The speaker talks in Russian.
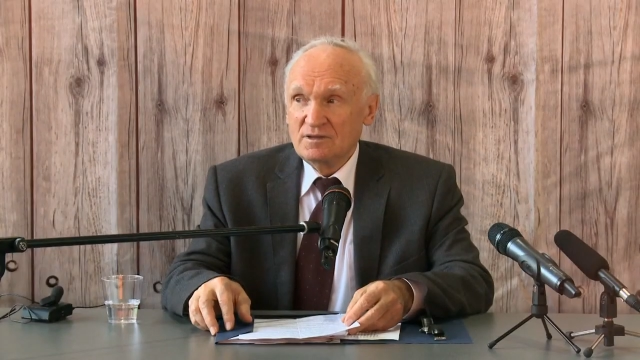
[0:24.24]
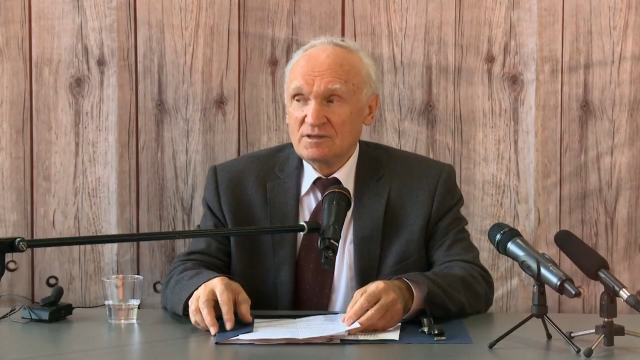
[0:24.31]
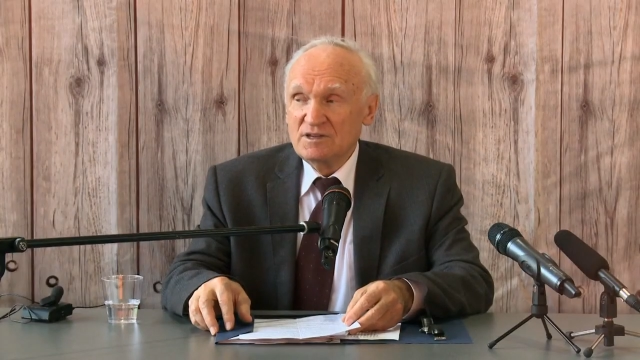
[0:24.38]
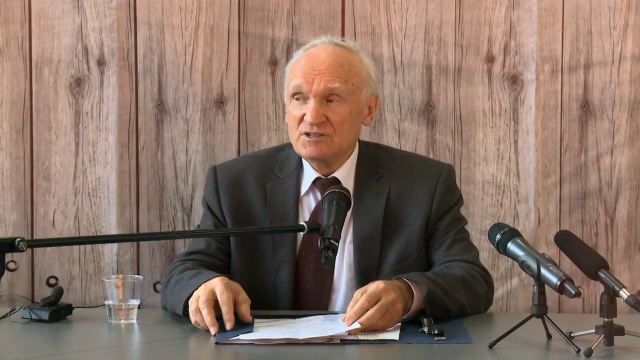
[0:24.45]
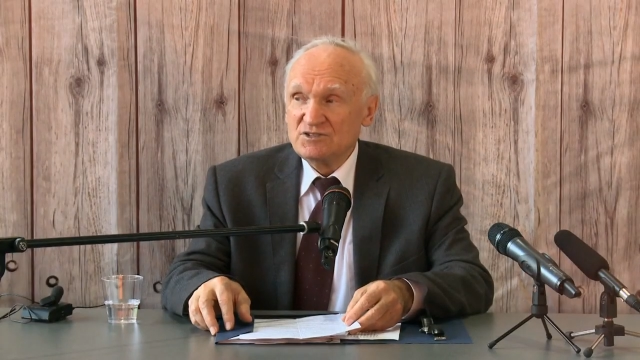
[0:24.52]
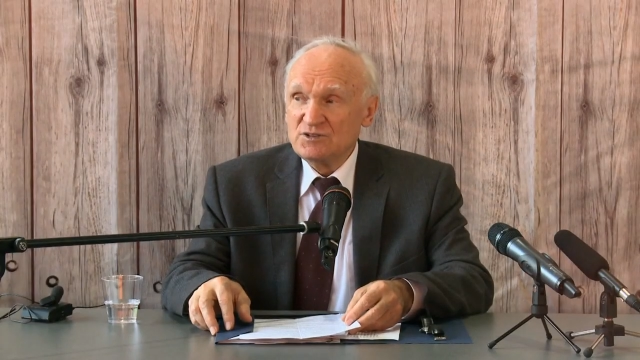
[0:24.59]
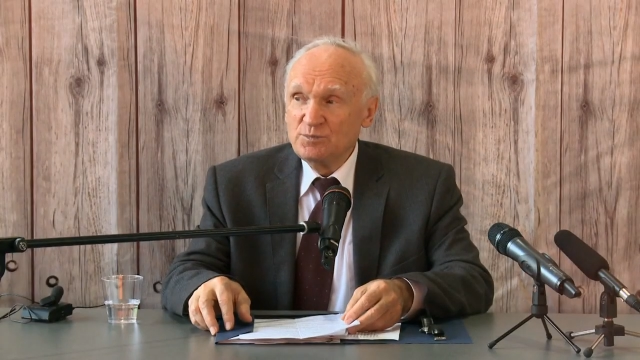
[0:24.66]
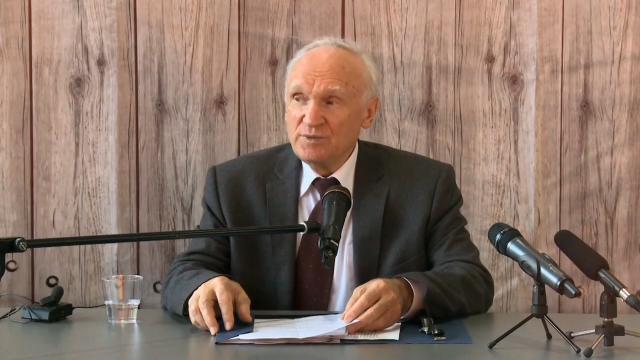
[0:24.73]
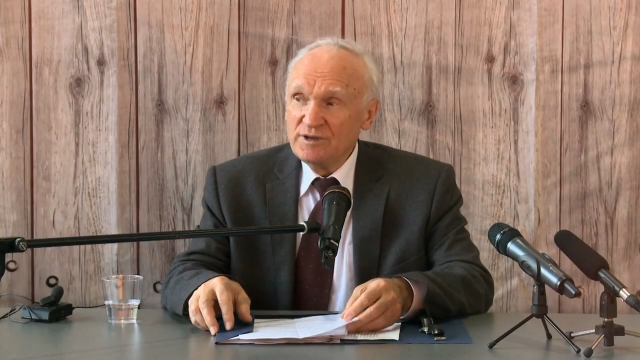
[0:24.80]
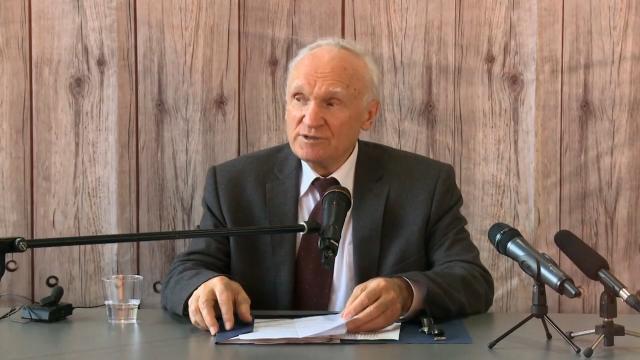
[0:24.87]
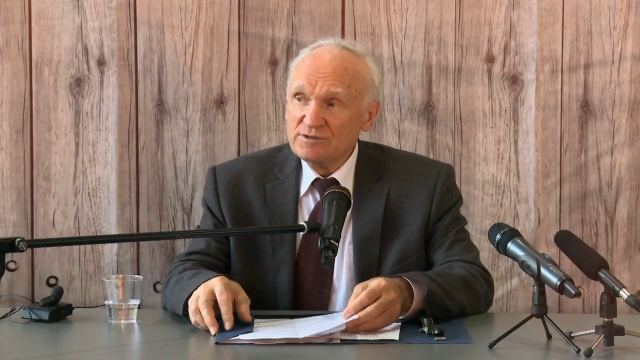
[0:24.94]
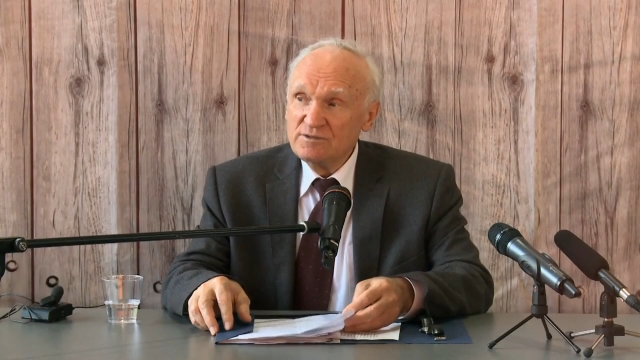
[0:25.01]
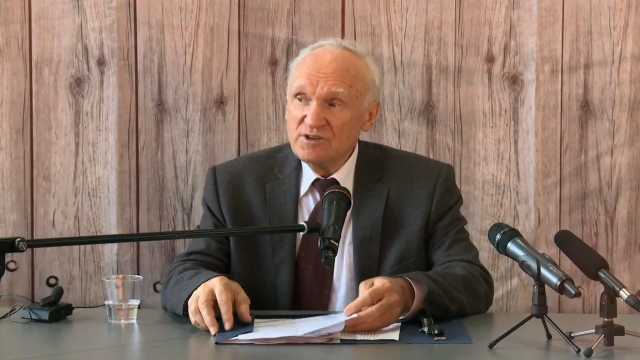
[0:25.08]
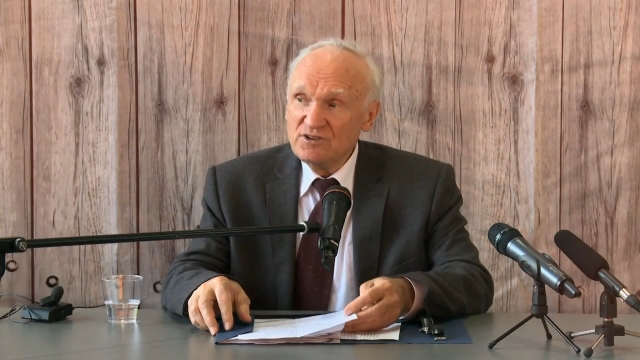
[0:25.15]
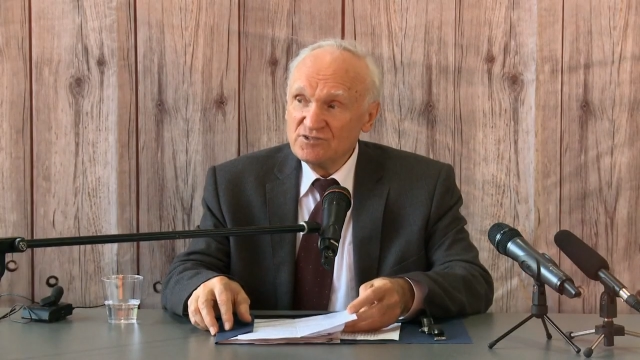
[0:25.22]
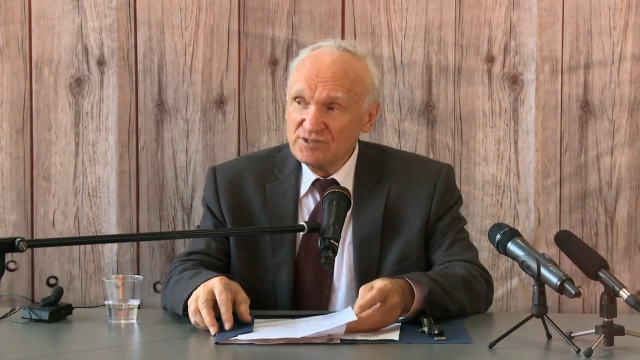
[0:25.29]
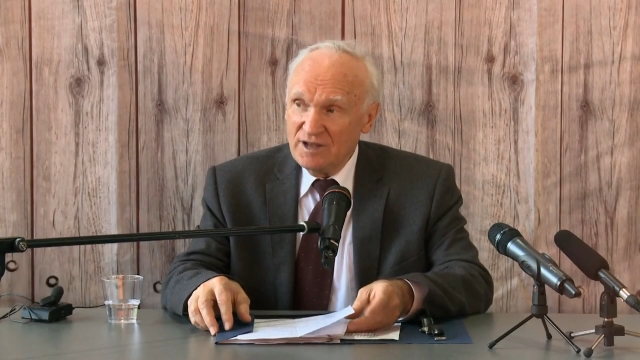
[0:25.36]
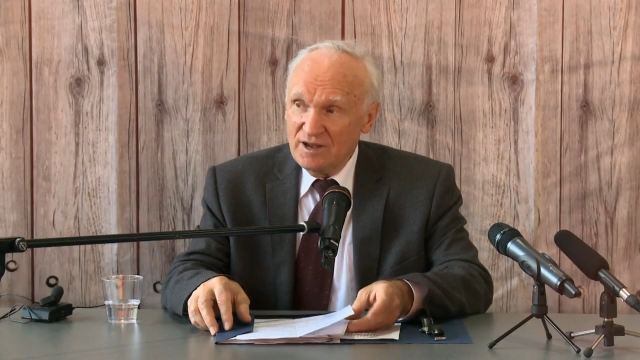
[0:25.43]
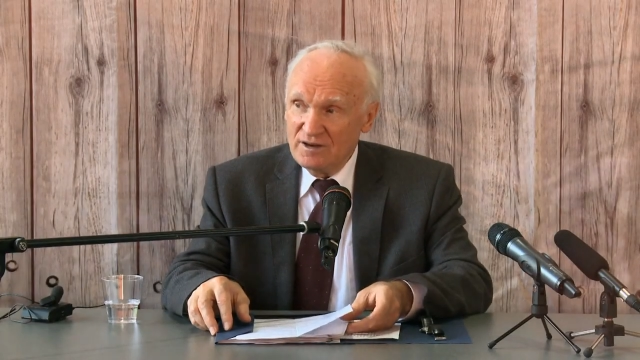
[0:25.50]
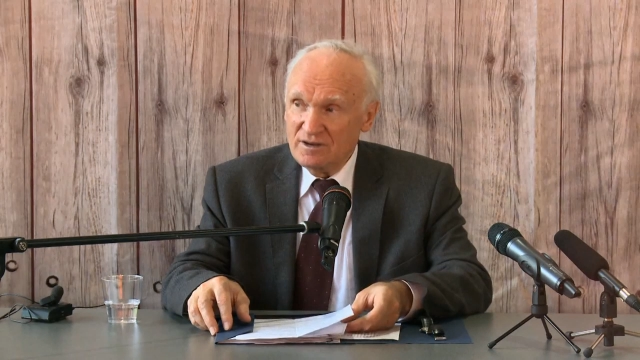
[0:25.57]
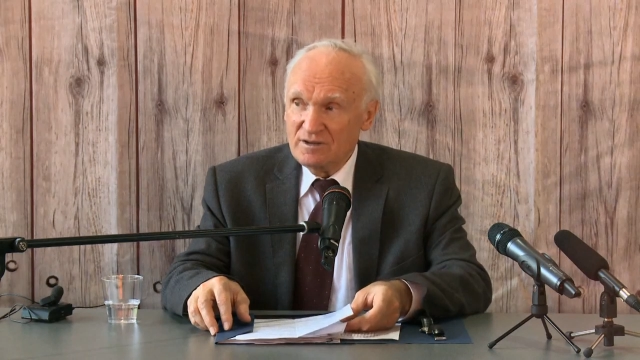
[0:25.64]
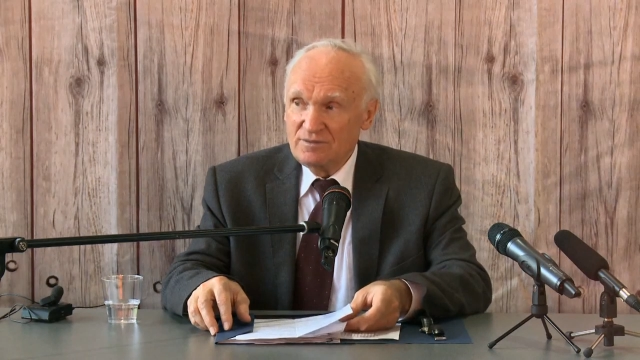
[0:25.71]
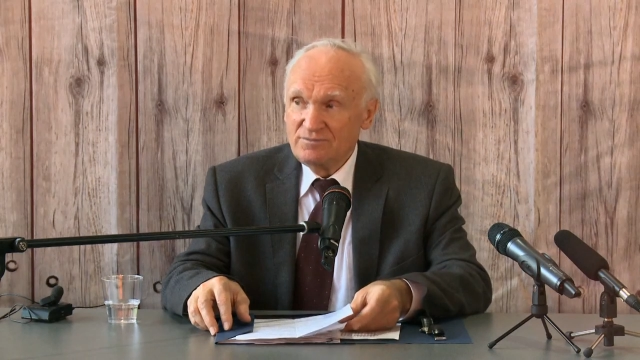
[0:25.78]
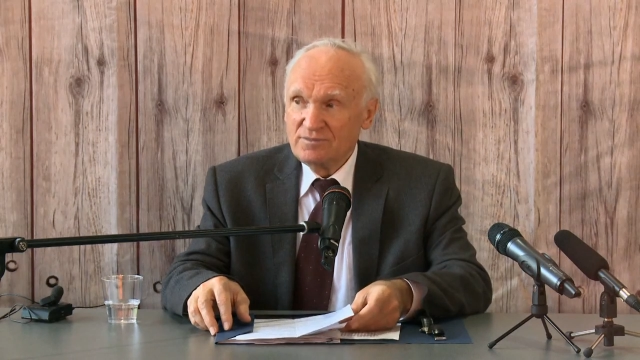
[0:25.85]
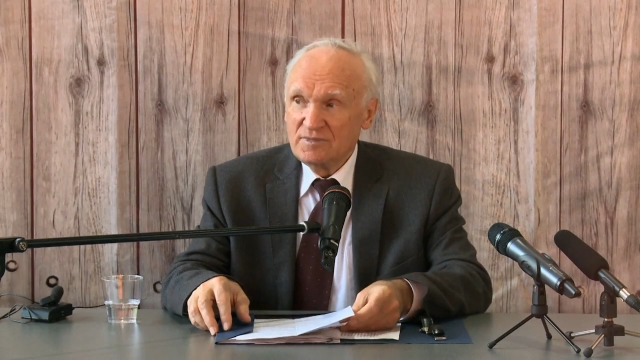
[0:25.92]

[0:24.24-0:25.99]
Если бы этого не ждали,